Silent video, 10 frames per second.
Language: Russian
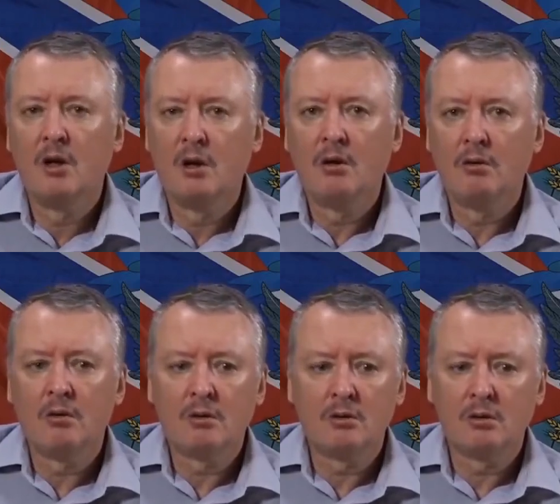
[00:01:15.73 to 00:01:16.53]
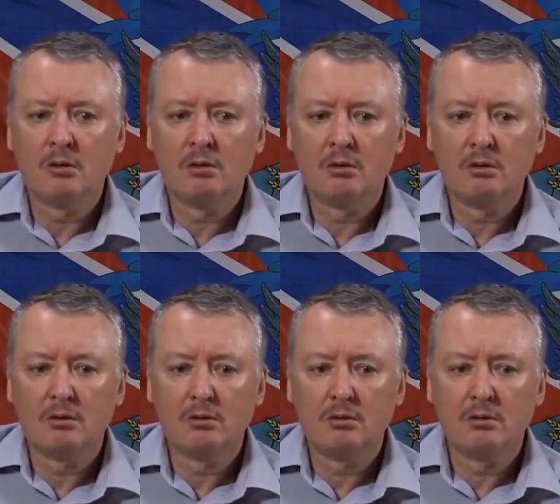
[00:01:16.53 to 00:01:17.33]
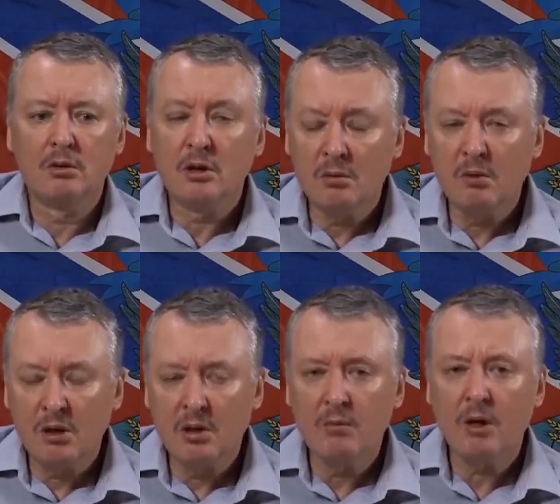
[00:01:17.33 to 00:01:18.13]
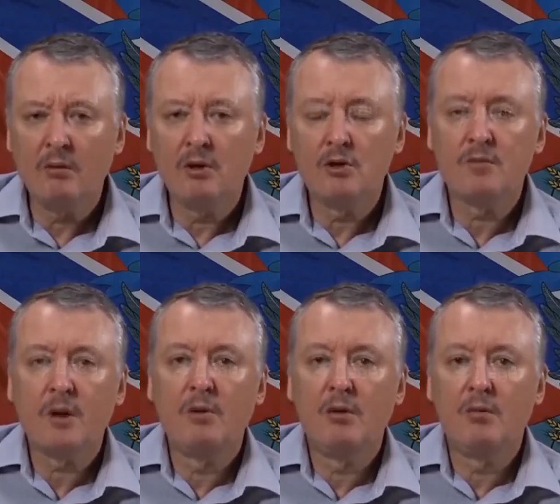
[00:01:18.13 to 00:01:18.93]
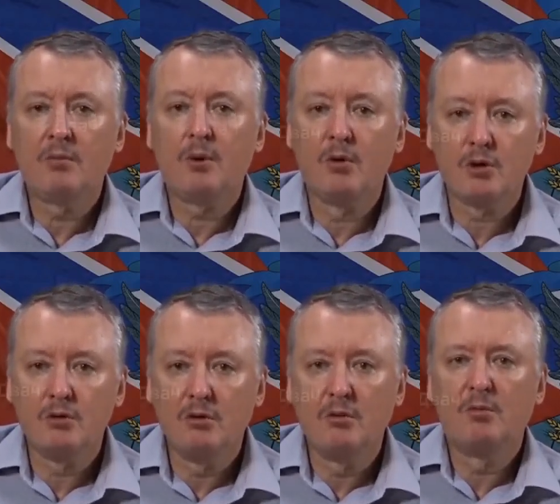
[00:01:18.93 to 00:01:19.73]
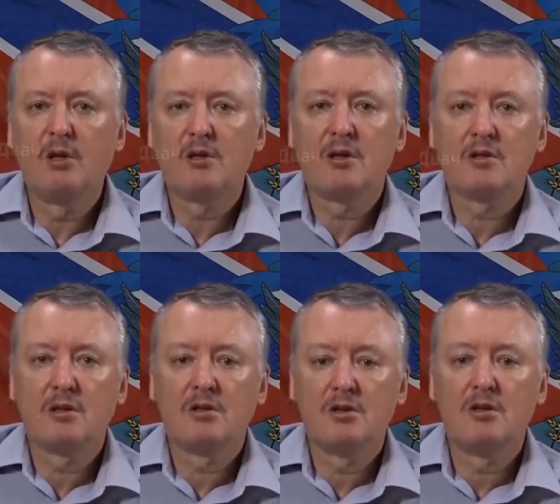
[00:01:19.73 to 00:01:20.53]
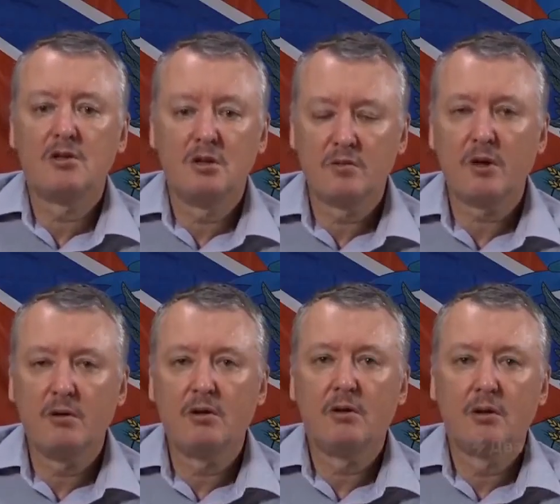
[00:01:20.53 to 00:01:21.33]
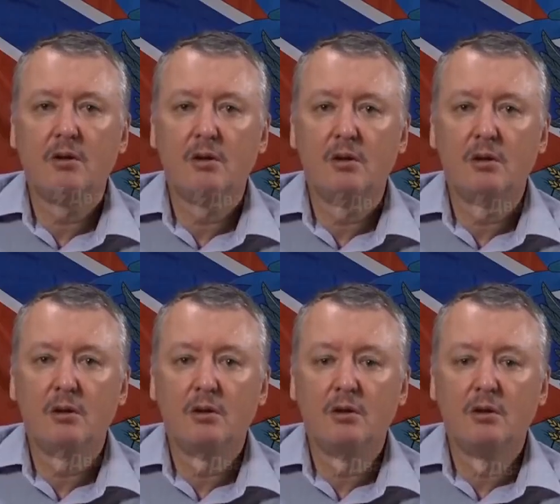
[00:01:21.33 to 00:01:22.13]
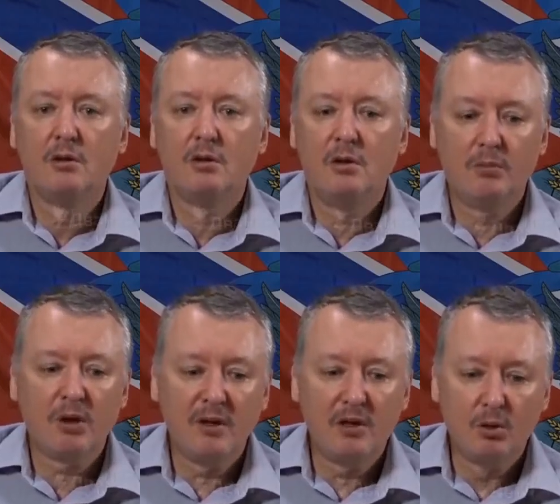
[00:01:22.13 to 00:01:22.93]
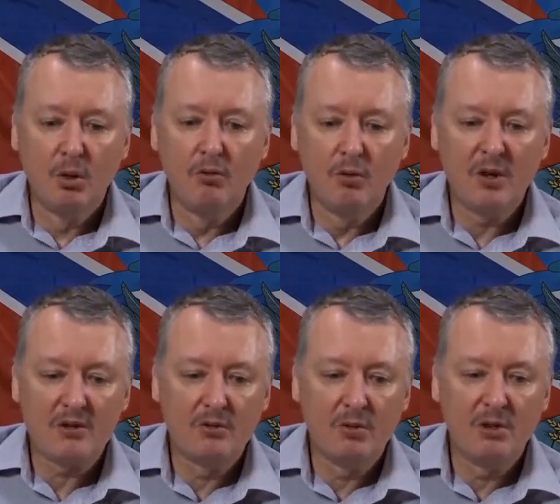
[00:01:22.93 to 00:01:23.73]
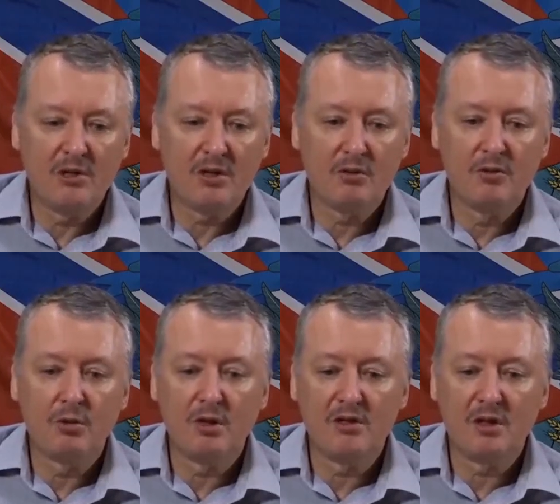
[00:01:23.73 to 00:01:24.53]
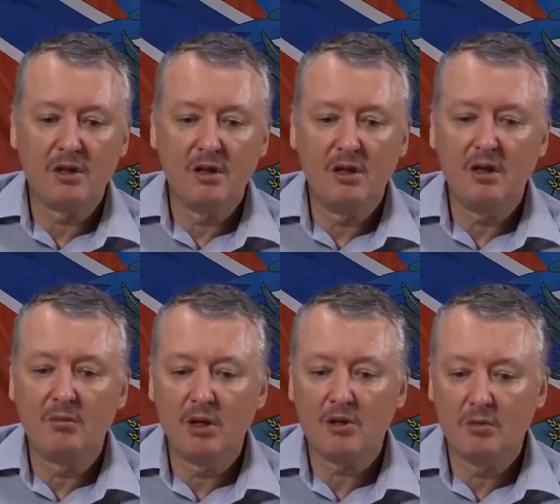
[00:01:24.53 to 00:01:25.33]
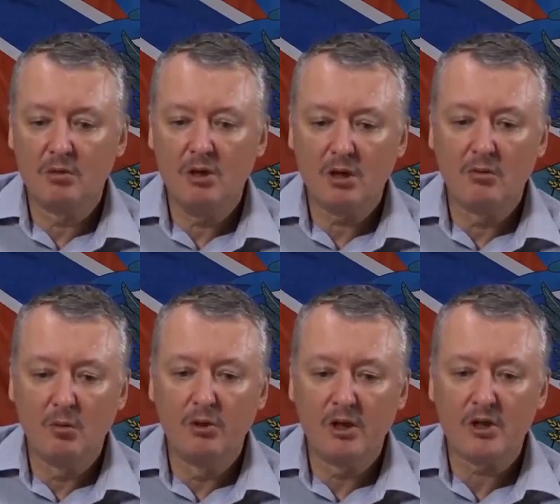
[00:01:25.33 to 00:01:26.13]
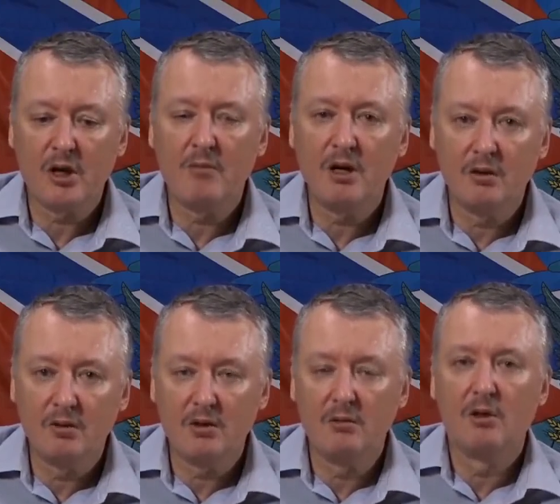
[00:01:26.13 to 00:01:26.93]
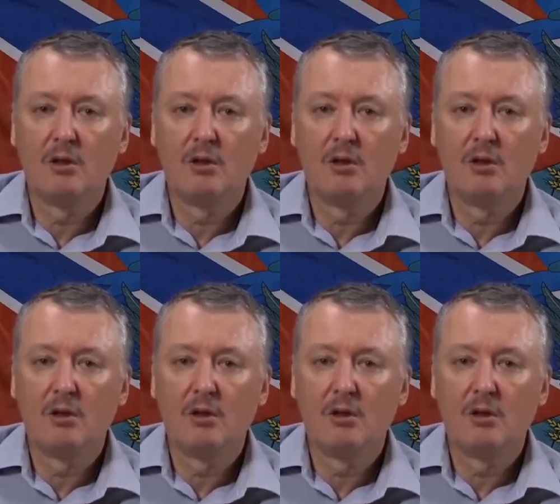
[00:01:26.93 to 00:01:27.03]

вот, э, это, не, это неправда. Еще с проблемами прошлой мобилизации частично не справились. И проводить новую массовую мобилизацию в ситуации, когда неким даже, некому будет даже командовать ими,